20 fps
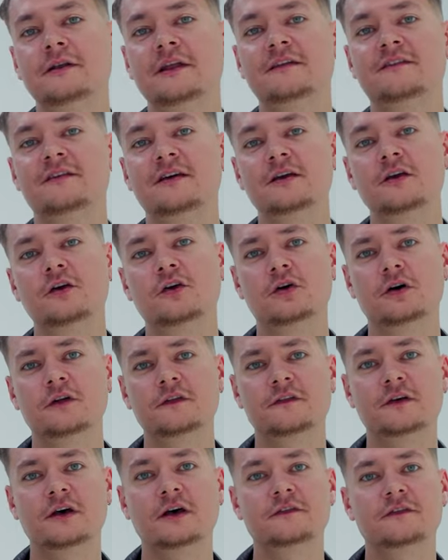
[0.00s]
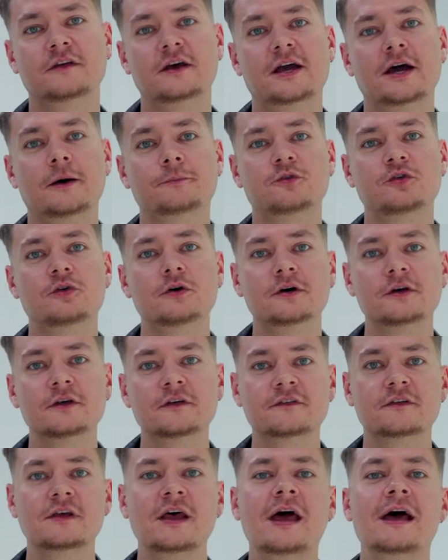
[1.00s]
einen Ticken kürzer als der Captur
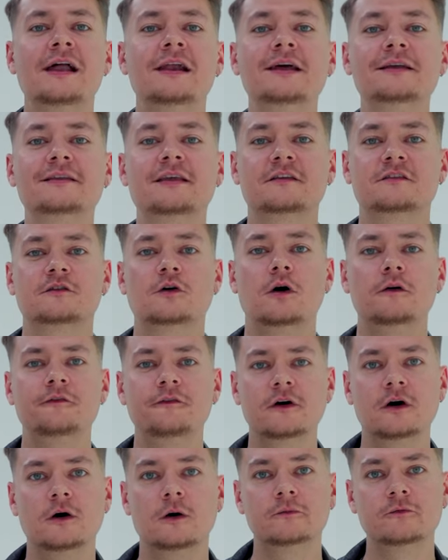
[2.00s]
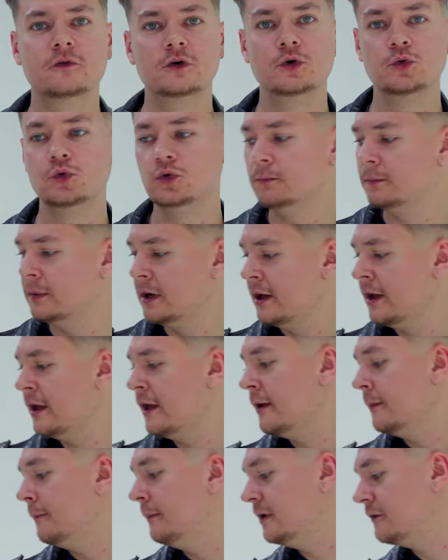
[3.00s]
ist, liegt das Kofferraumvolumen
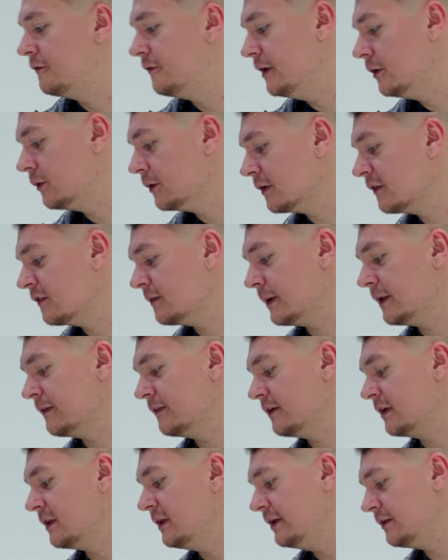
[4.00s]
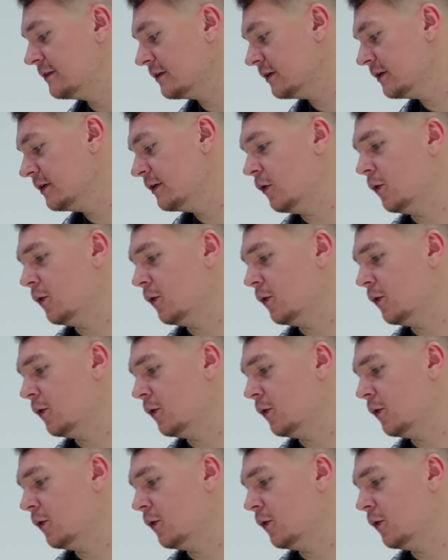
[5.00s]
mit 420 Litern